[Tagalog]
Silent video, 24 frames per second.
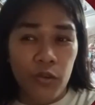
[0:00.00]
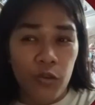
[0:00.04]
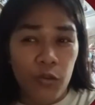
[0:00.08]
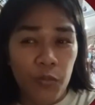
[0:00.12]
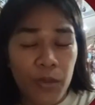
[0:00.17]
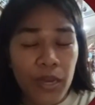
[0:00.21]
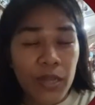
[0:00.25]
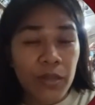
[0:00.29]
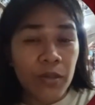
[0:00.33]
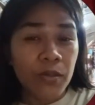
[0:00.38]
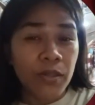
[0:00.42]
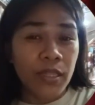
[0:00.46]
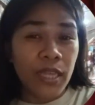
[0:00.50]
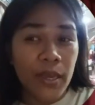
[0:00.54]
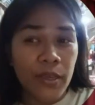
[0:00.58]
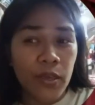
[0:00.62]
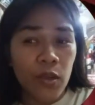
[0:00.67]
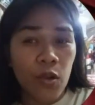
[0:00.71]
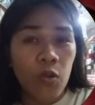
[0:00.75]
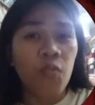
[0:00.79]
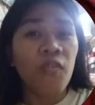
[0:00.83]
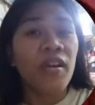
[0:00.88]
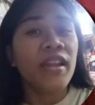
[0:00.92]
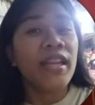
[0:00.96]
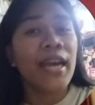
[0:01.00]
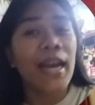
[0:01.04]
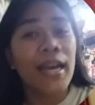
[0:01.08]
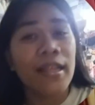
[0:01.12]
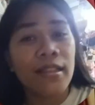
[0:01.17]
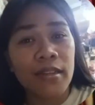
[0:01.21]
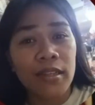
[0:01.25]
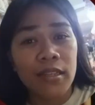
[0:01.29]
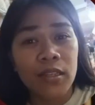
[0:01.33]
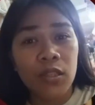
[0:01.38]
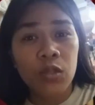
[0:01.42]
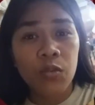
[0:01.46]
Yan. So, meron tayong
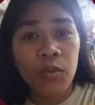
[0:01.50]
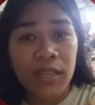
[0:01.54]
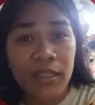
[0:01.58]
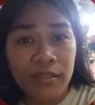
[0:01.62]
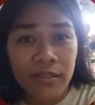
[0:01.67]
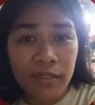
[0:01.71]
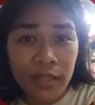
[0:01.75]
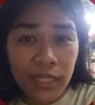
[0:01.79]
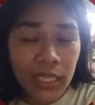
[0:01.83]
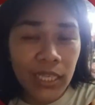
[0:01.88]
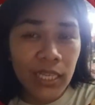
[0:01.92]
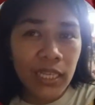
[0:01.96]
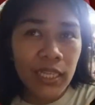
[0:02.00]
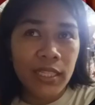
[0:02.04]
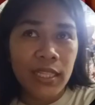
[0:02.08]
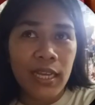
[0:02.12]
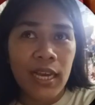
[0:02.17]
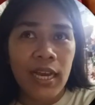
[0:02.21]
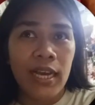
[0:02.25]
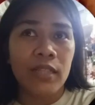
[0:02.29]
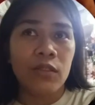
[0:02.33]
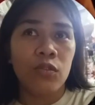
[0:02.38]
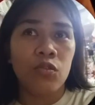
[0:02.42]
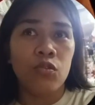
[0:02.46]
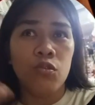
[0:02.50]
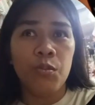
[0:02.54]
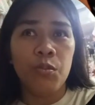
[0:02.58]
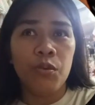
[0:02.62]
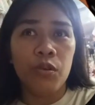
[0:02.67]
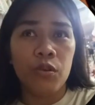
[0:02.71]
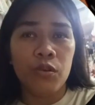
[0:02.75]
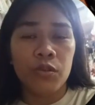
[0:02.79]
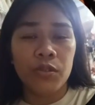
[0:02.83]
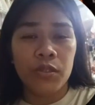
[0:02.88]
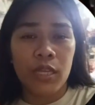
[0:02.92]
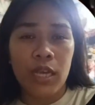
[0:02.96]
120 na
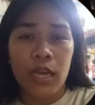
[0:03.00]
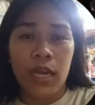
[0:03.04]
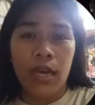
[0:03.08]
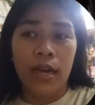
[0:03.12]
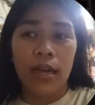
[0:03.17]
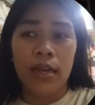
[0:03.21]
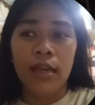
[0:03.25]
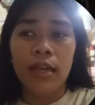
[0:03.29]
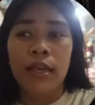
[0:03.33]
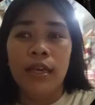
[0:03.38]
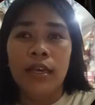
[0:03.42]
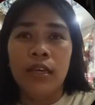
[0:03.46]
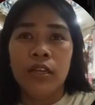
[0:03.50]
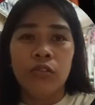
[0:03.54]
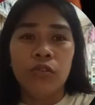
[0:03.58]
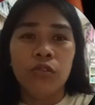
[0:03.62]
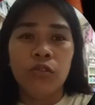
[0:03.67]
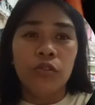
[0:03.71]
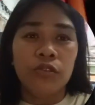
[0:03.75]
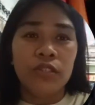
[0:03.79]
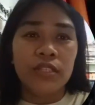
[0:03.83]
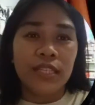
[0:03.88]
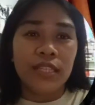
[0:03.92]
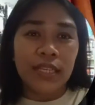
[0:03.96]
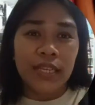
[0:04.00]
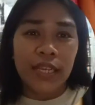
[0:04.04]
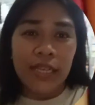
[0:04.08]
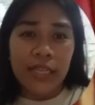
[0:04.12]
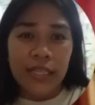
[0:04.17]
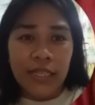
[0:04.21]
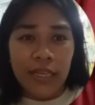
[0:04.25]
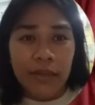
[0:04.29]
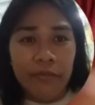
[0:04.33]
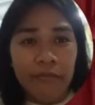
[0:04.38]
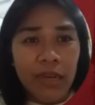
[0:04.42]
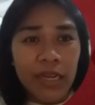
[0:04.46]
tubo sa doon sa
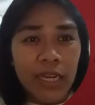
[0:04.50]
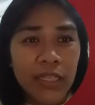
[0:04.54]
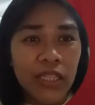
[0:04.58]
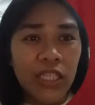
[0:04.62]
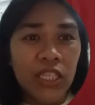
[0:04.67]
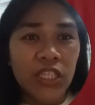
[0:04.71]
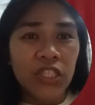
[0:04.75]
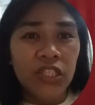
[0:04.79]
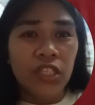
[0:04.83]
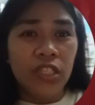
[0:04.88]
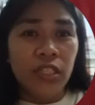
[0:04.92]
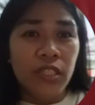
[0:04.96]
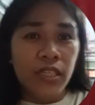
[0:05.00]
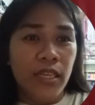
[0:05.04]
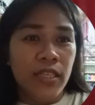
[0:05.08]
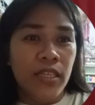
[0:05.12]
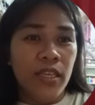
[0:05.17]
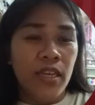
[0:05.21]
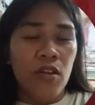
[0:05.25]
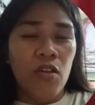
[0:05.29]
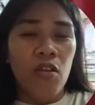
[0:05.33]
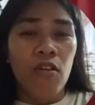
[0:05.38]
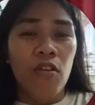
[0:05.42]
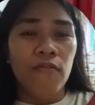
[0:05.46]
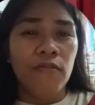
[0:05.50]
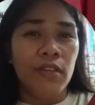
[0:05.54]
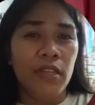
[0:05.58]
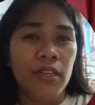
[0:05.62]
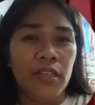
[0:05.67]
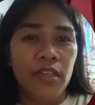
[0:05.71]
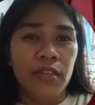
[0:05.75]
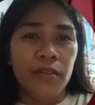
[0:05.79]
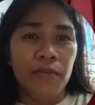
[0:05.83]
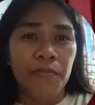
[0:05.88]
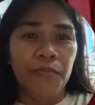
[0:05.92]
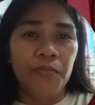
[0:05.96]
ganyang mga t-shirt yan, yung
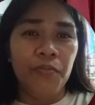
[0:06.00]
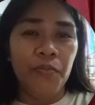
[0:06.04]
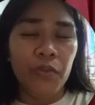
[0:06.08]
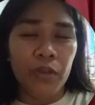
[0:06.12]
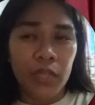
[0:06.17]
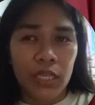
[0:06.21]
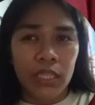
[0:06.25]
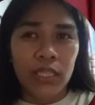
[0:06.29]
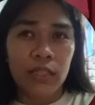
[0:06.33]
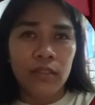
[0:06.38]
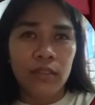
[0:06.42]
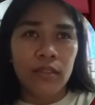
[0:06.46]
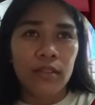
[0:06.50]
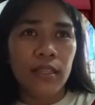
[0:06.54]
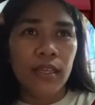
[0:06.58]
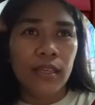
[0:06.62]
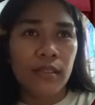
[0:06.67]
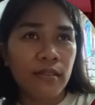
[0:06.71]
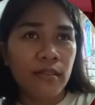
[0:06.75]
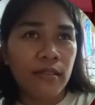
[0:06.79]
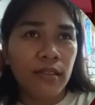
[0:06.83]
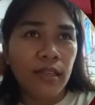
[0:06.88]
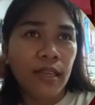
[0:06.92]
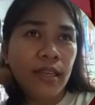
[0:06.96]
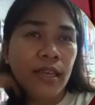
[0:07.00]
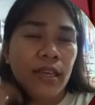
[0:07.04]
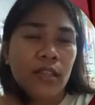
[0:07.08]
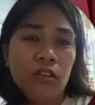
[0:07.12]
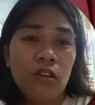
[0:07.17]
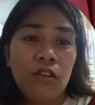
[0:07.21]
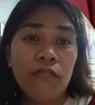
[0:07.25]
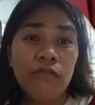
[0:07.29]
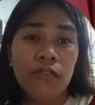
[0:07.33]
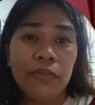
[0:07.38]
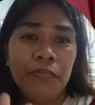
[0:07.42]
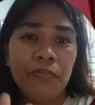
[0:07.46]
overprinted na yan,
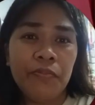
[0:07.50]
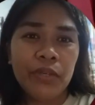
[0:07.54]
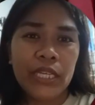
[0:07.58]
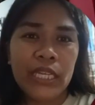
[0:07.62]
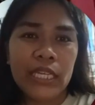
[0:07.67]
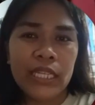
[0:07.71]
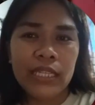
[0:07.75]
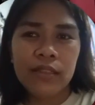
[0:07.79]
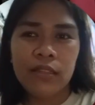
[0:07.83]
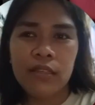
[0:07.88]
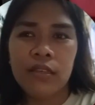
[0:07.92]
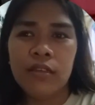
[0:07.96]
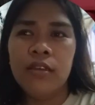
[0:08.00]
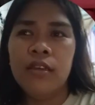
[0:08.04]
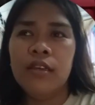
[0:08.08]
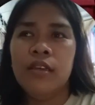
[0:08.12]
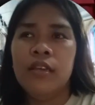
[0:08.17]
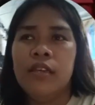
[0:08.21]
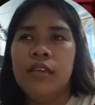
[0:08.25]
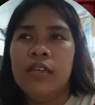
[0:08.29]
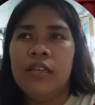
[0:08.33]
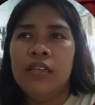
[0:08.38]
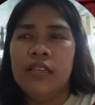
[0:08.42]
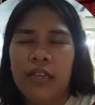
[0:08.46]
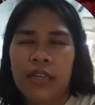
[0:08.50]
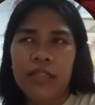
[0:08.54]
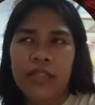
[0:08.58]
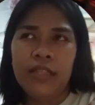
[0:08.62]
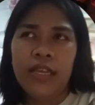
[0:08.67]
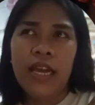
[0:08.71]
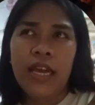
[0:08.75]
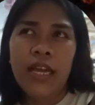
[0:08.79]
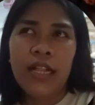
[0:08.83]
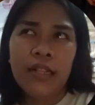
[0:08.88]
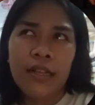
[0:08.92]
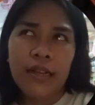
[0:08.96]
overprint. Yan,
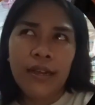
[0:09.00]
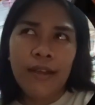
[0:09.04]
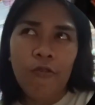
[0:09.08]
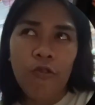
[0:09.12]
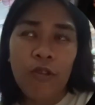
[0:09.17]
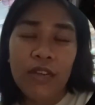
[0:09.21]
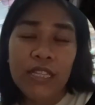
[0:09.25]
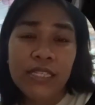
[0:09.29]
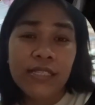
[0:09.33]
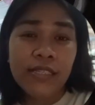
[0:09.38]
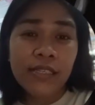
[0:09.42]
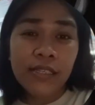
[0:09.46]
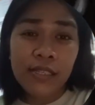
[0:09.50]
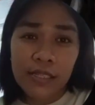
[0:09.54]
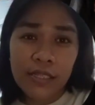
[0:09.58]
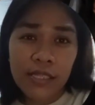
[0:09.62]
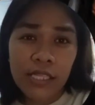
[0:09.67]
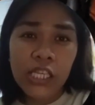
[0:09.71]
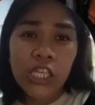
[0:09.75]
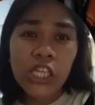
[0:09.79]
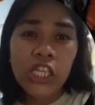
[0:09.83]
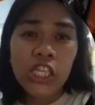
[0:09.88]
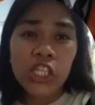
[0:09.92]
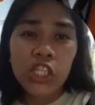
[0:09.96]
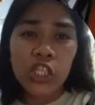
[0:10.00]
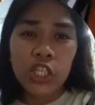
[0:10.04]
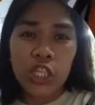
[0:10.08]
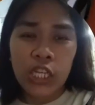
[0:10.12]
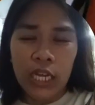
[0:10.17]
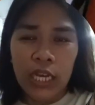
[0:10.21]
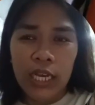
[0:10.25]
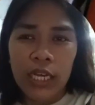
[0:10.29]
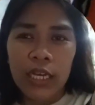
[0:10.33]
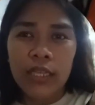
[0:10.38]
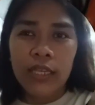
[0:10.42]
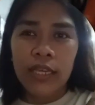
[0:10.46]
dahil nga 160
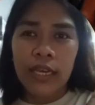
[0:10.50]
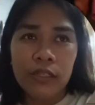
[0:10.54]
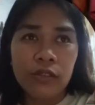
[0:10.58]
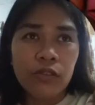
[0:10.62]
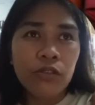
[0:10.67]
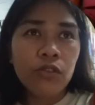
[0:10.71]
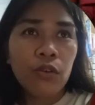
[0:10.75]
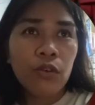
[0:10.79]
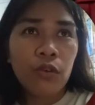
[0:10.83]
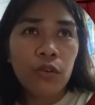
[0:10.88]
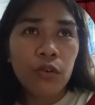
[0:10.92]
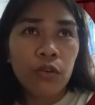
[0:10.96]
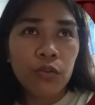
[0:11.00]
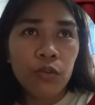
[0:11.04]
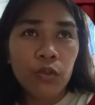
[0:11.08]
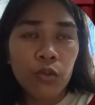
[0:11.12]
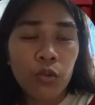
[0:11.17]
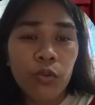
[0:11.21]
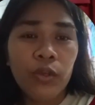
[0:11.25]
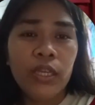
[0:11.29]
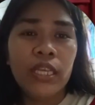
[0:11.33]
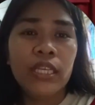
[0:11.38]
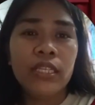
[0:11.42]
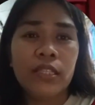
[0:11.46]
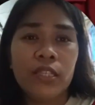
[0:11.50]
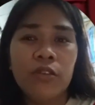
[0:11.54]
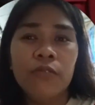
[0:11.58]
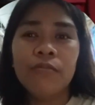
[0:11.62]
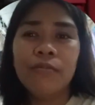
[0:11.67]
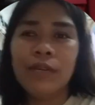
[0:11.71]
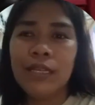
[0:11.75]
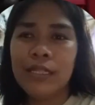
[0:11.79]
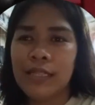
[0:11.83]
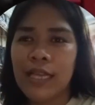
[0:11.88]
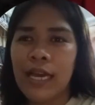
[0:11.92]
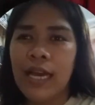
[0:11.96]
siya, yan. So, 280
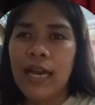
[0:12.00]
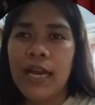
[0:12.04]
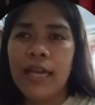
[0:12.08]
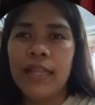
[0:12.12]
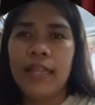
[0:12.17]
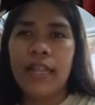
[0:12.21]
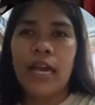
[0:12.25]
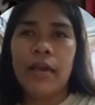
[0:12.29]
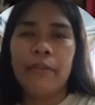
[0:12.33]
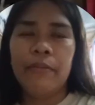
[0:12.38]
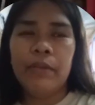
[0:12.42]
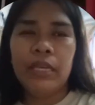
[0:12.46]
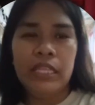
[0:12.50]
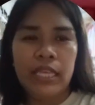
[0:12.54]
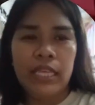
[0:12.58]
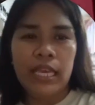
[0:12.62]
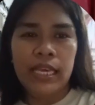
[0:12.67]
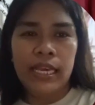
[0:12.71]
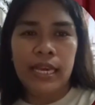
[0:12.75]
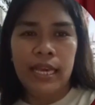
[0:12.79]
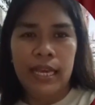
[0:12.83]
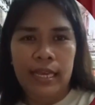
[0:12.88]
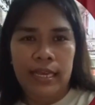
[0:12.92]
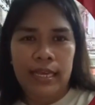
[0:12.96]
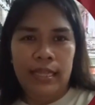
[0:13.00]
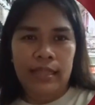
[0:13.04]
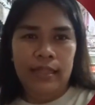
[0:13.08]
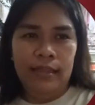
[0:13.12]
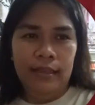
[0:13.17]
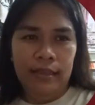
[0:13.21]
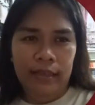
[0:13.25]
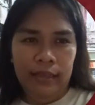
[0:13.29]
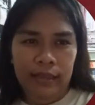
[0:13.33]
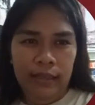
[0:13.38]
yung bentahan namin na yan